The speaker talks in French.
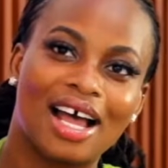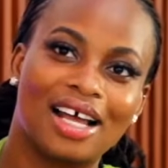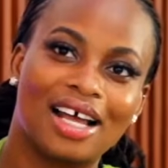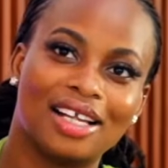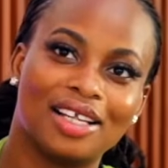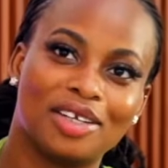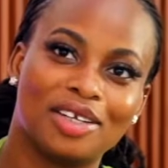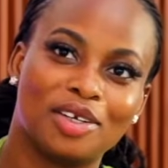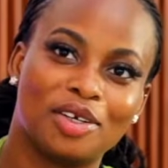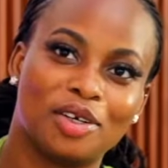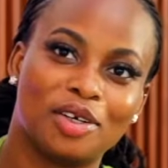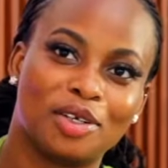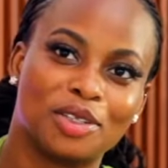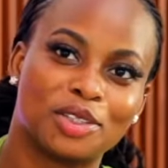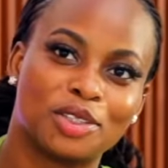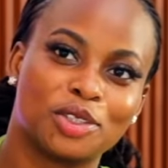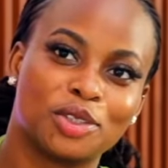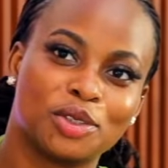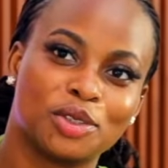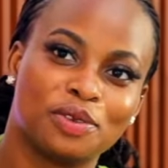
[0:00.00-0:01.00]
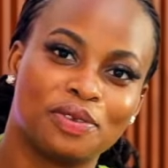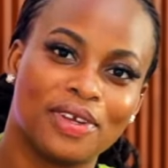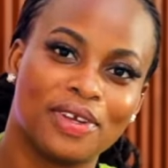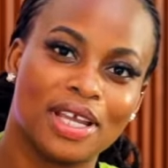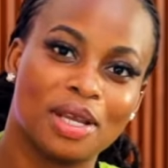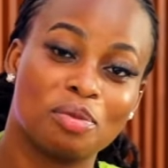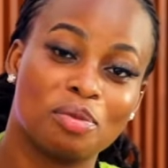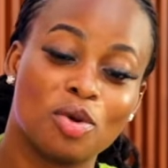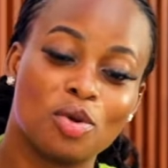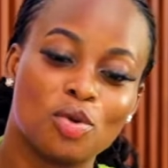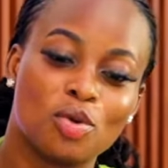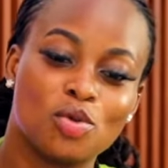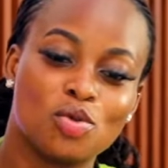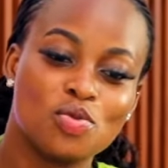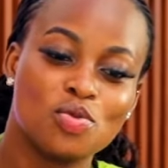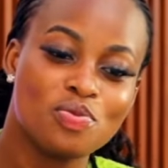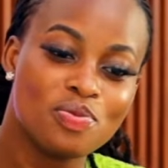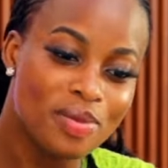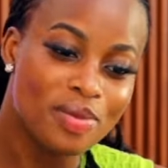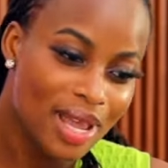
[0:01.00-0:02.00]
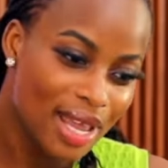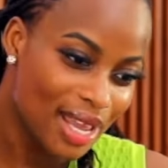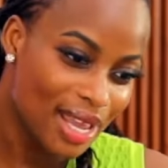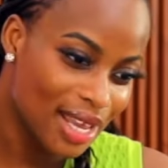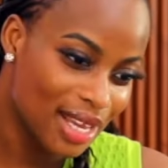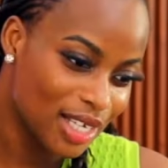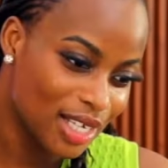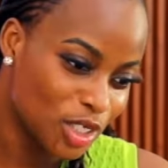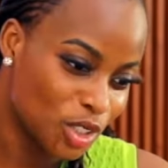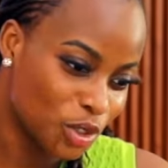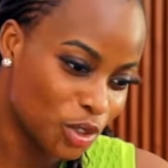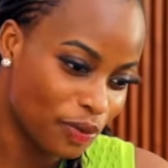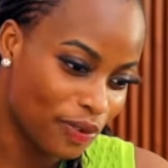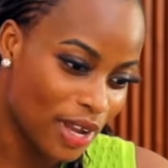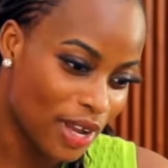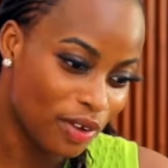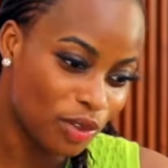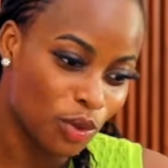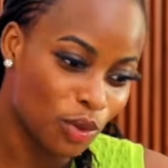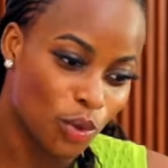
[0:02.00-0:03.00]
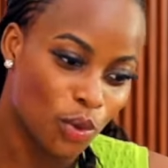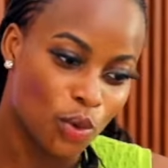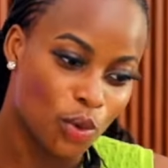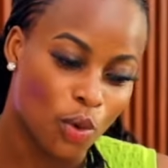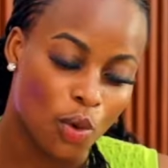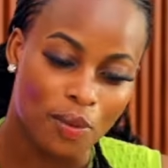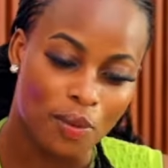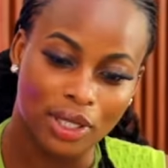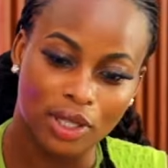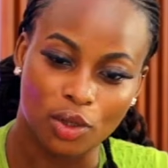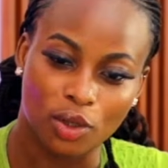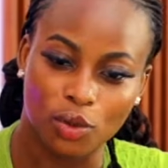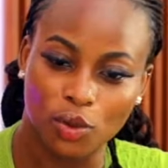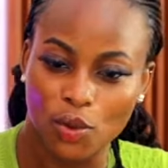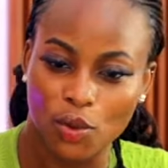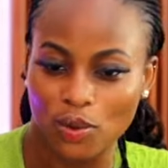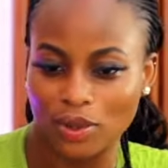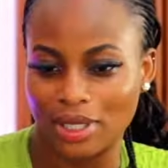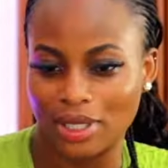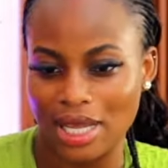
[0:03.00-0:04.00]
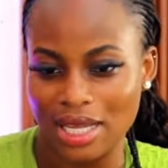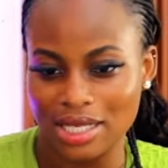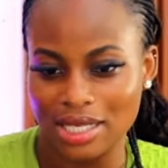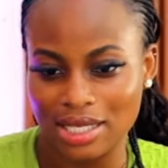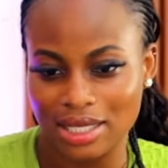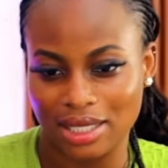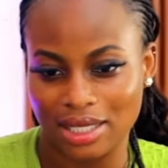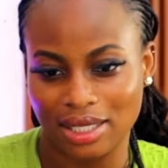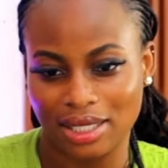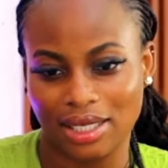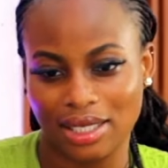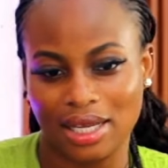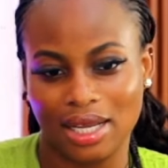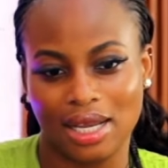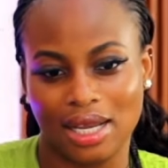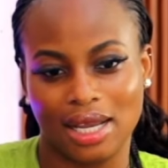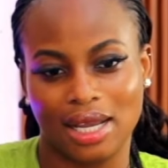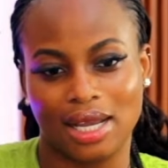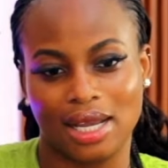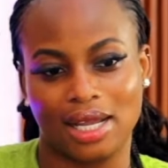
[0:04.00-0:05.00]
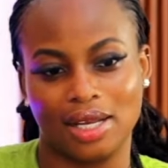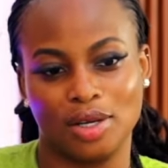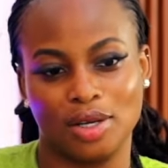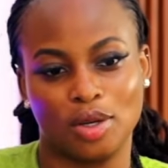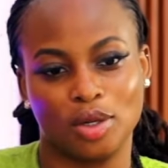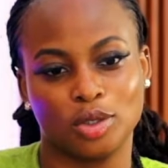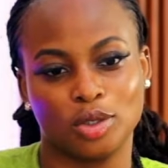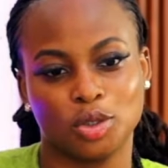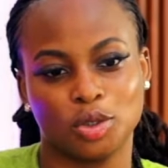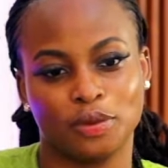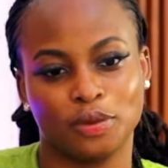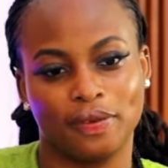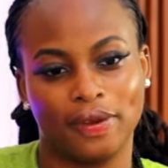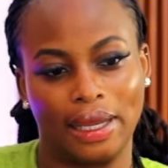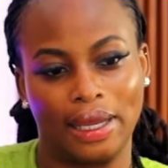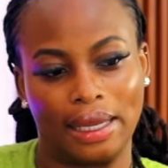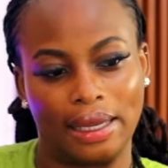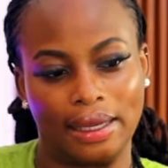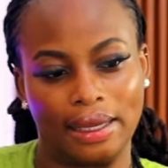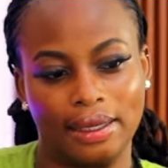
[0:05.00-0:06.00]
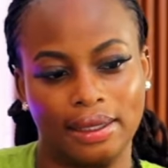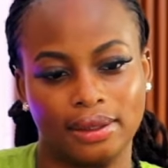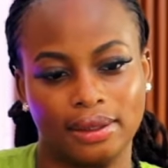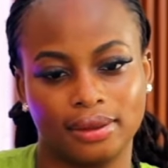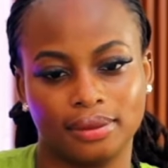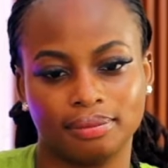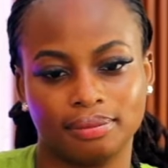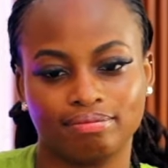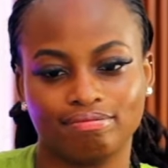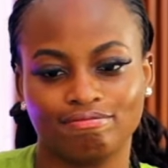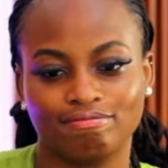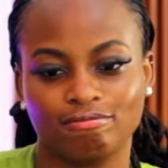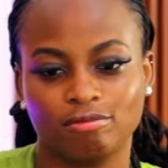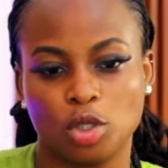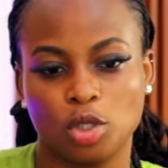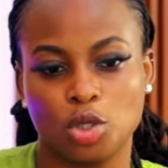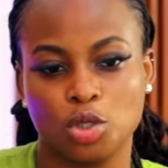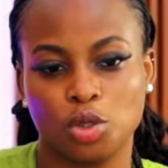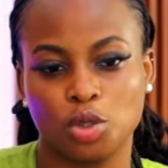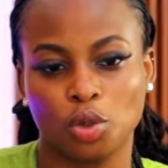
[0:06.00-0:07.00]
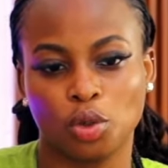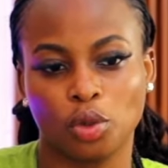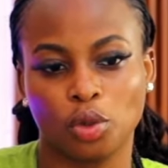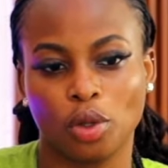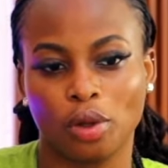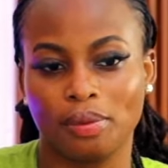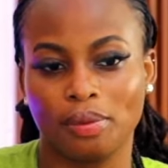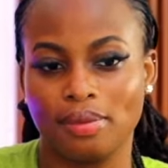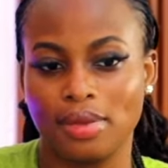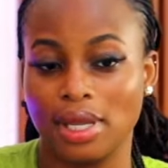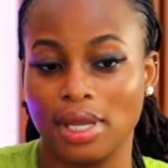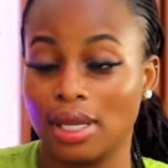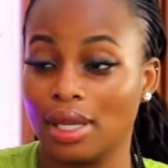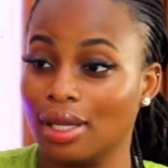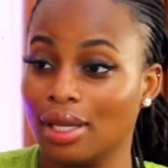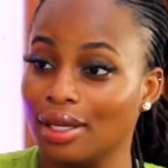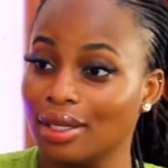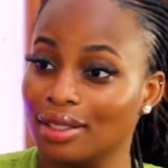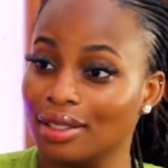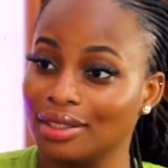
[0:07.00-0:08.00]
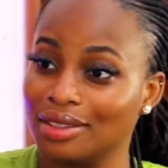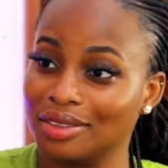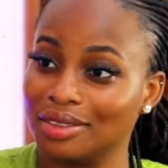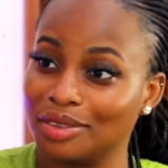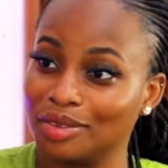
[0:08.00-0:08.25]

Alors, je vais, mon gourmet, je vais te remettre dans le contexte. D'accord. Alors, je vais le surnommer.